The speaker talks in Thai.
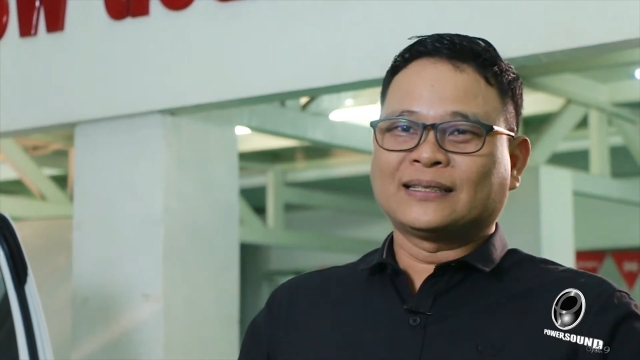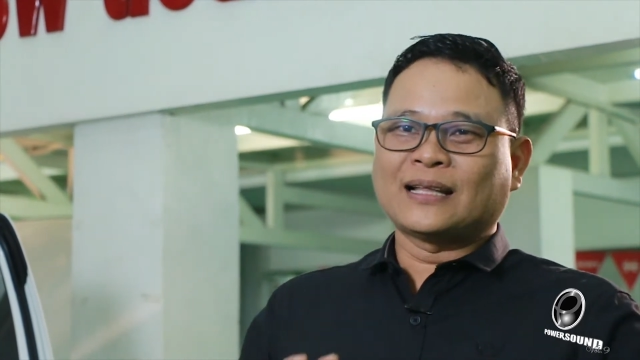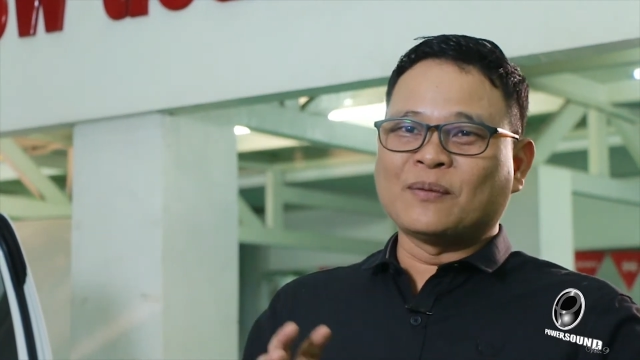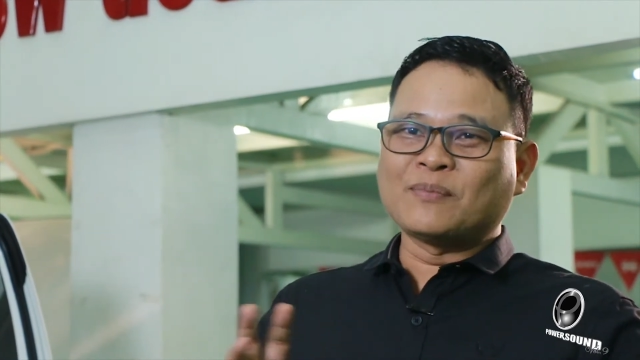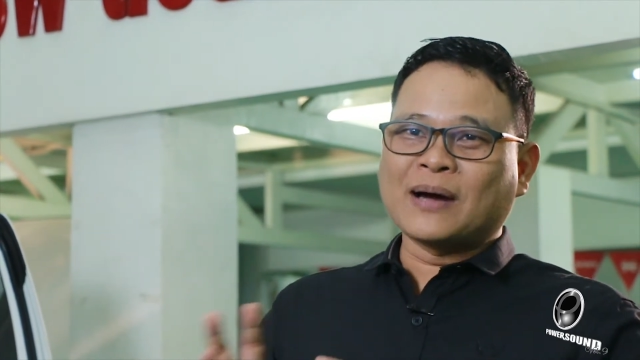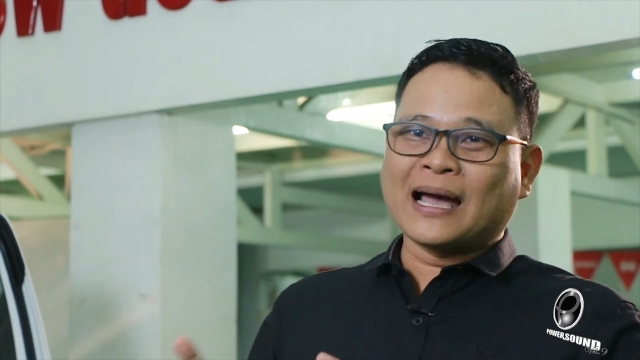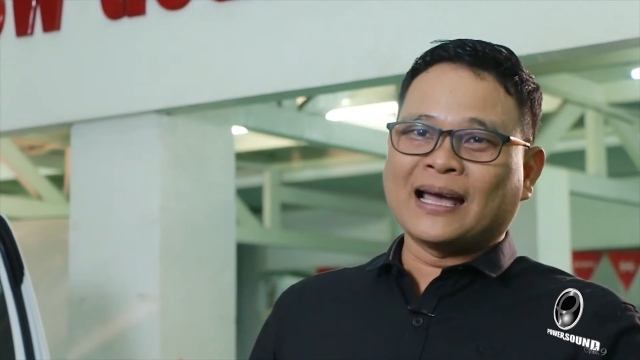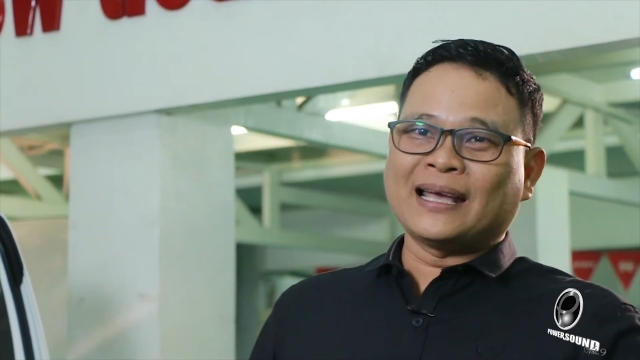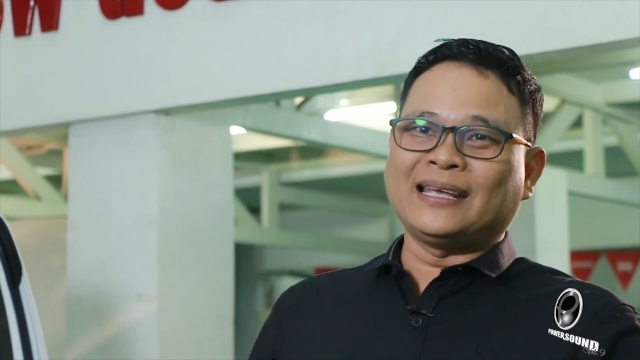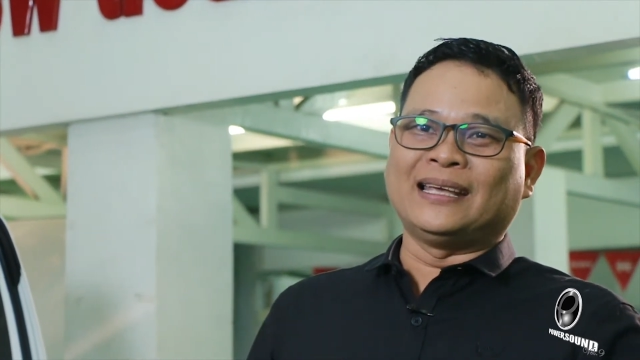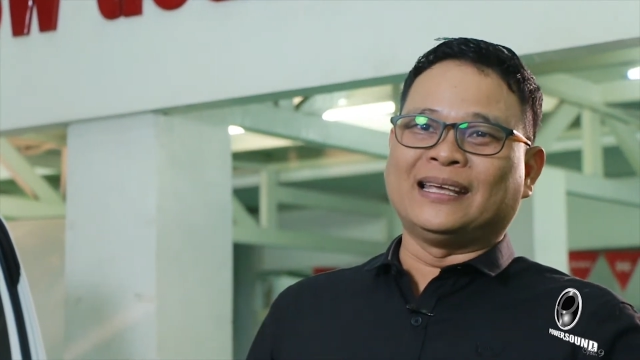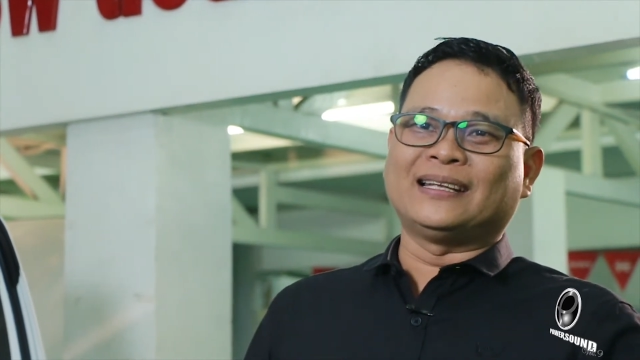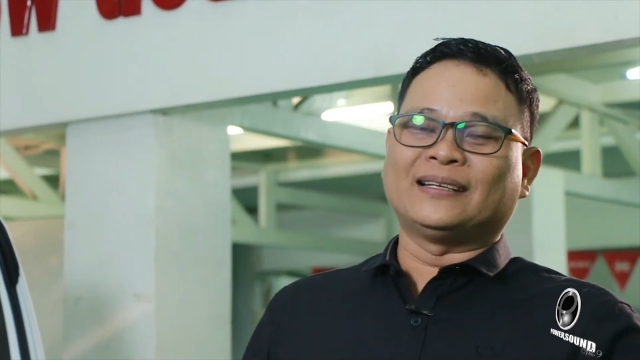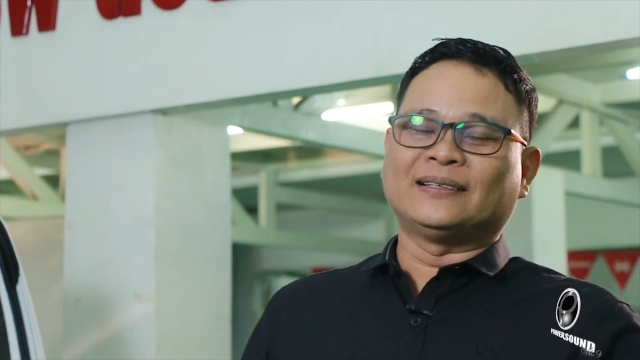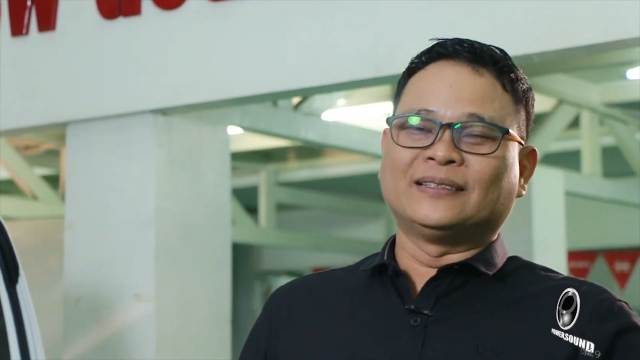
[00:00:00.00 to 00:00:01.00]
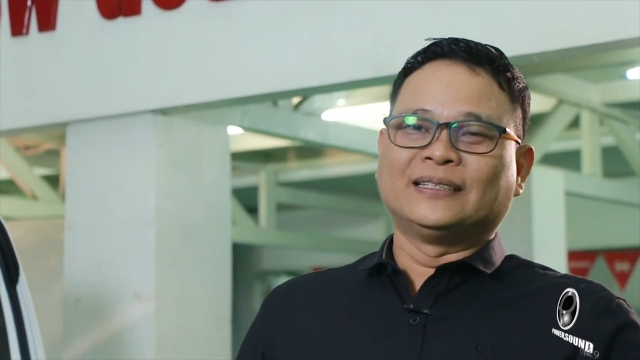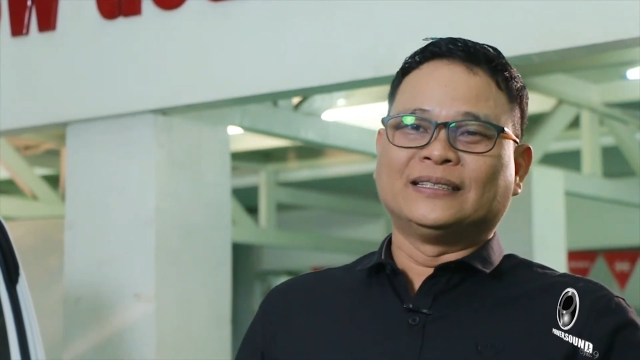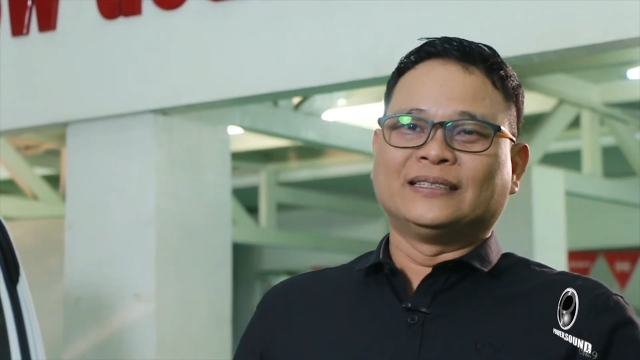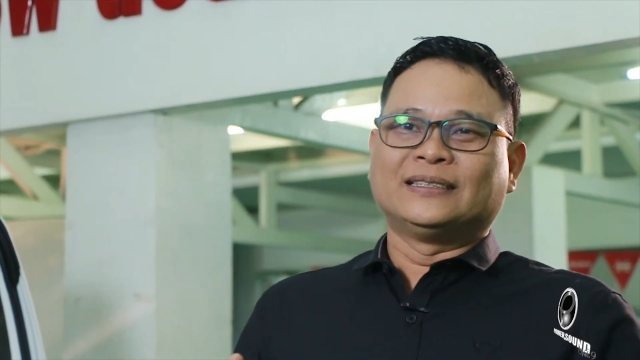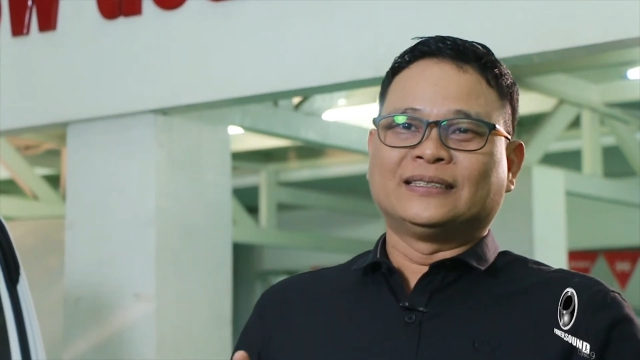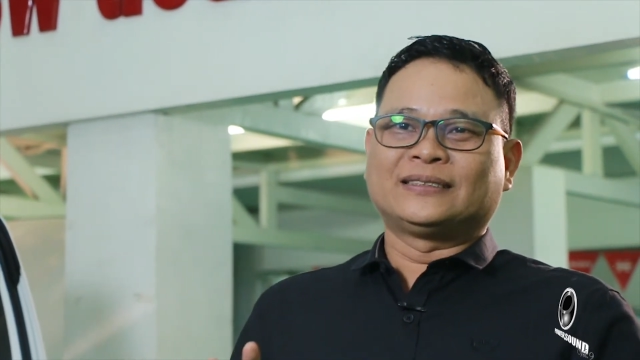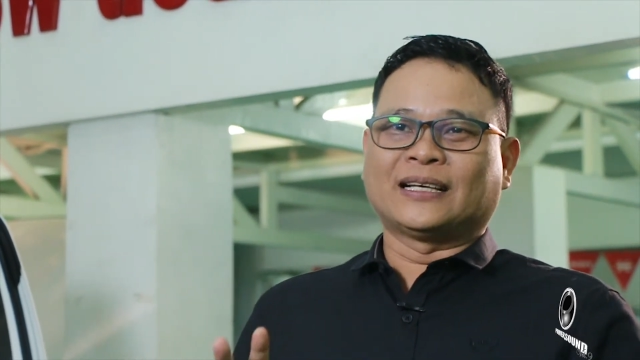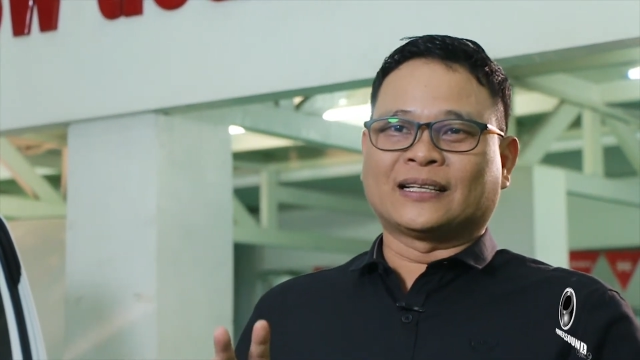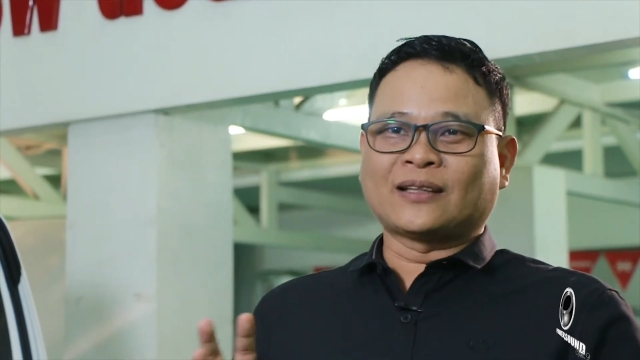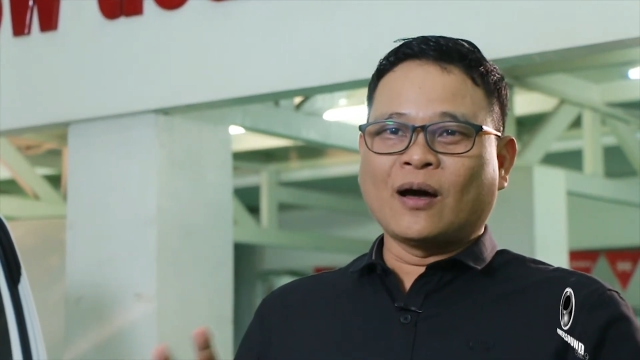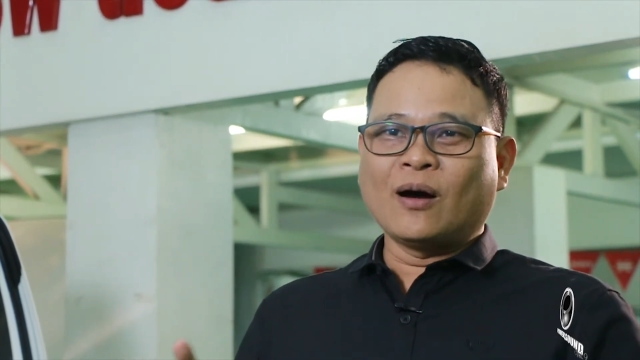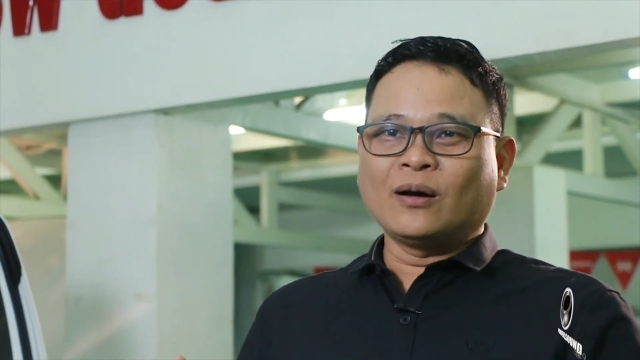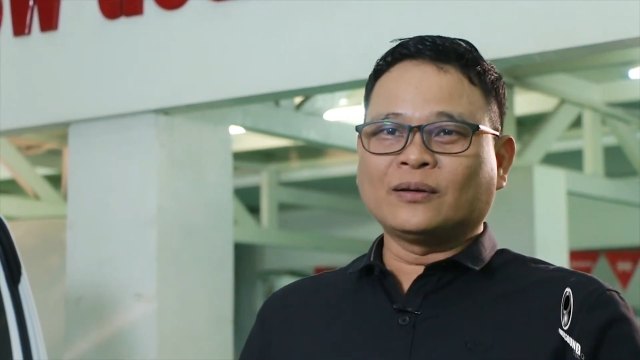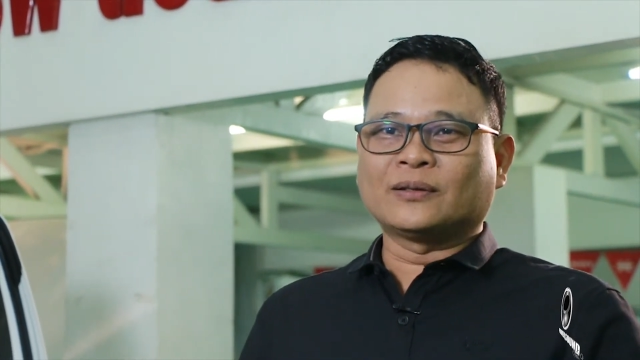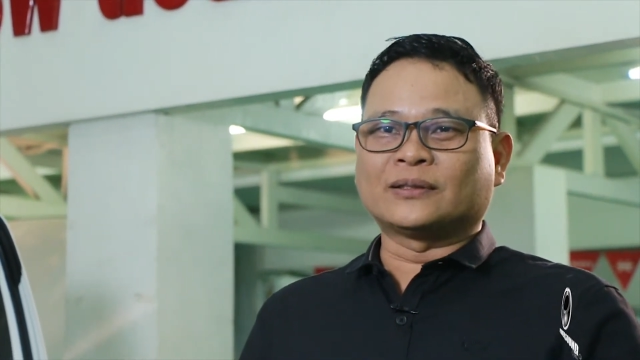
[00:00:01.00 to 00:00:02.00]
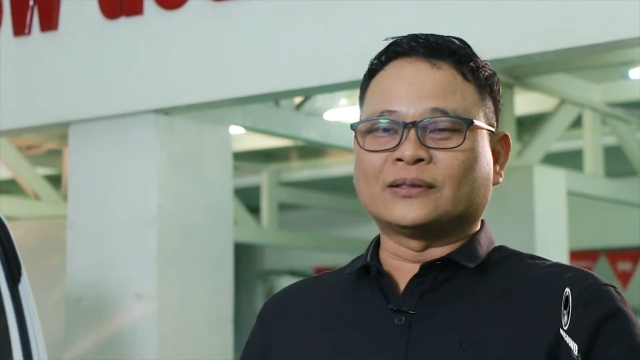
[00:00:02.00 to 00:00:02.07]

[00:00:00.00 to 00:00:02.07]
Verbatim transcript: ทำไมจะต้อง